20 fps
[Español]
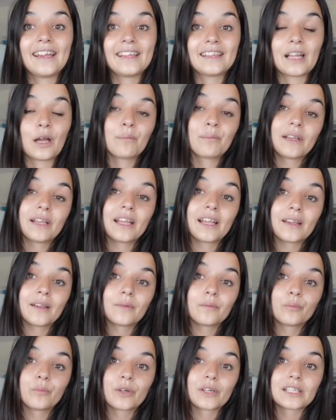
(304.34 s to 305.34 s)

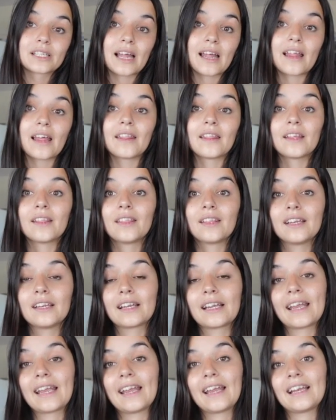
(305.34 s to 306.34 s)
también, pues nada, decir
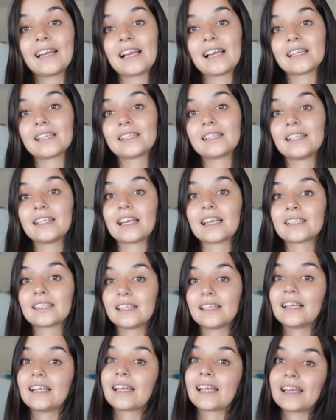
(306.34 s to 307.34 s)
que la silla
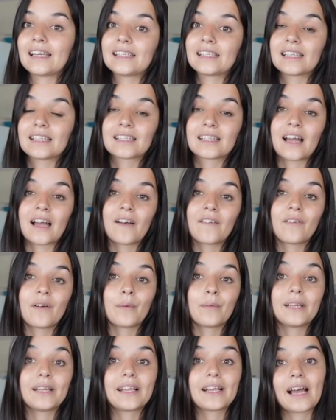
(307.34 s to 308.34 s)
Steelcase está
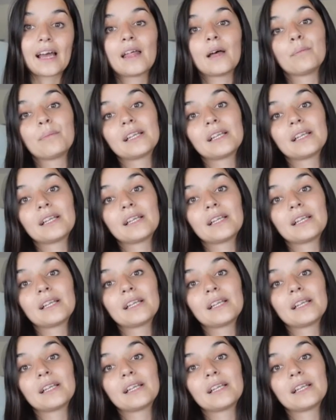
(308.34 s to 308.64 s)
fabricada,